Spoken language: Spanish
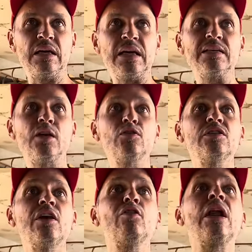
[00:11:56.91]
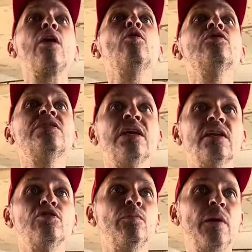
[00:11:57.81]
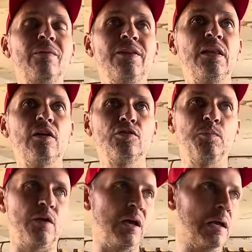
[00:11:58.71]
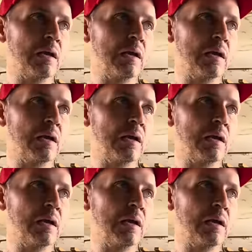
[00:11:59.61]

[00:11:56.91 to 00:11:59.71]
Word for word: que se los dieron a consignación para venderlos porque